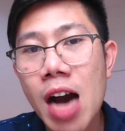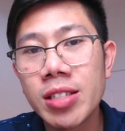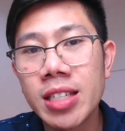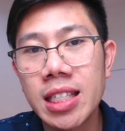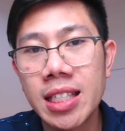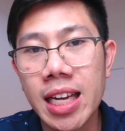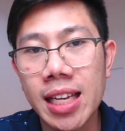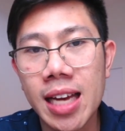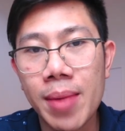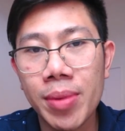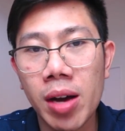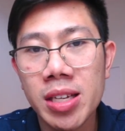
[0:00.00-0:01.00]
1977 ค
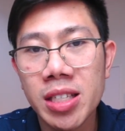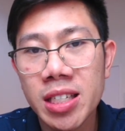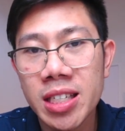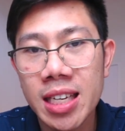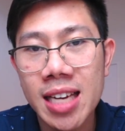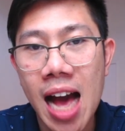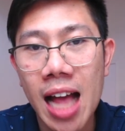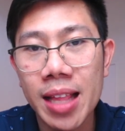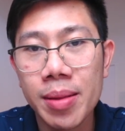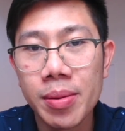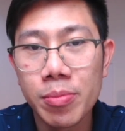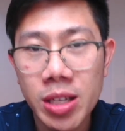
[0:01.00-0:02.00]
รับเขาได้ซื้อกิจการ
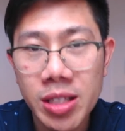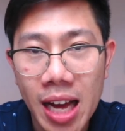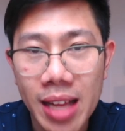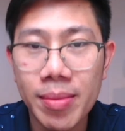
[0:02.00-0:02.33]
บริษัท